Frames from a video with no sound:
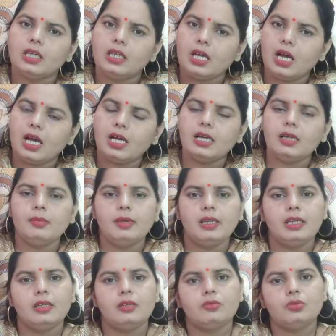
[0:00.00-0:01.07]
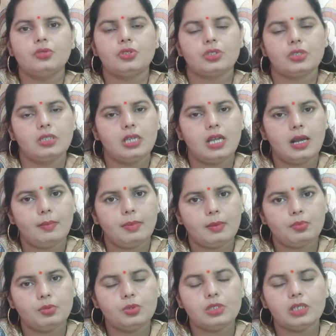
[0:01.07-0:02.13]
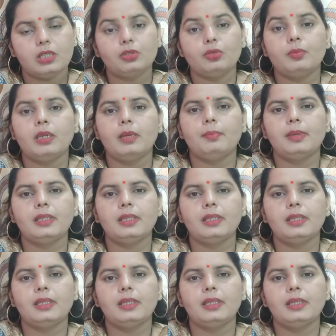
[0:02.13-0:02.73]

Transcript: कि अगर मैंने कुछ यहाँ पर पूछा तो मेरे